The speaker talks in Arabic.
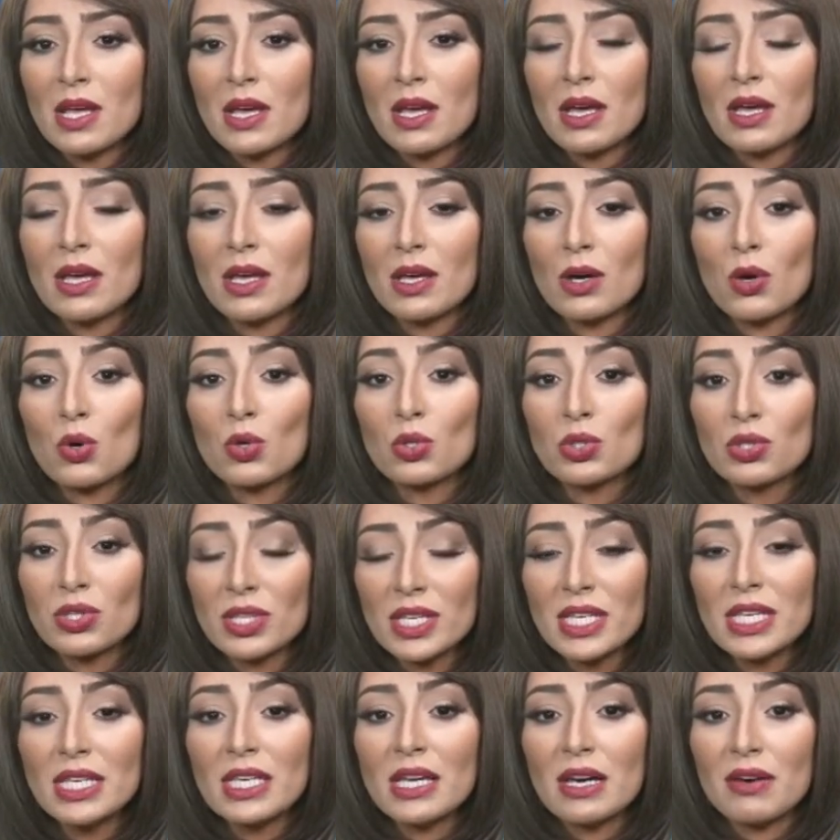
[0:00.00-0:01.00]
آه،
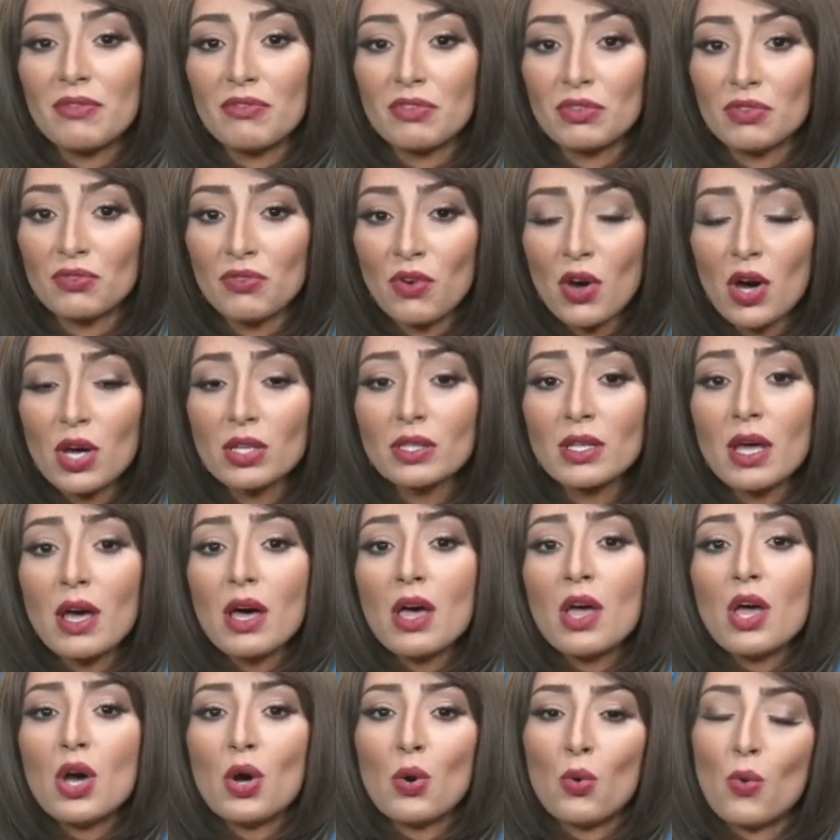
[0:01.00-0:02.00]
قطنية فضفاضة
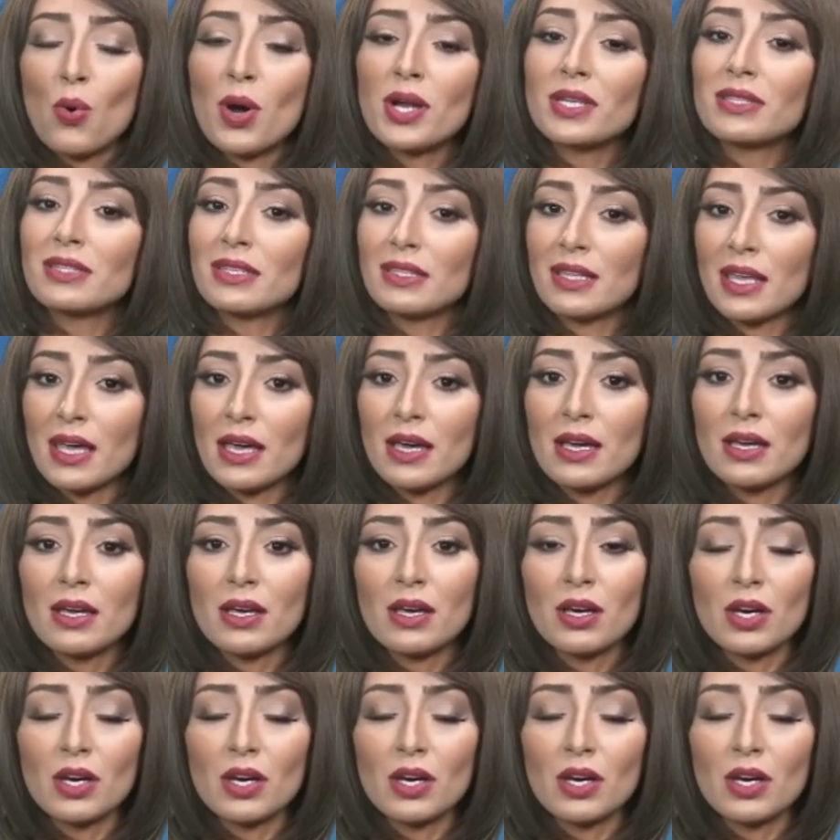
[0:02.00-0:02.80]
وارتداء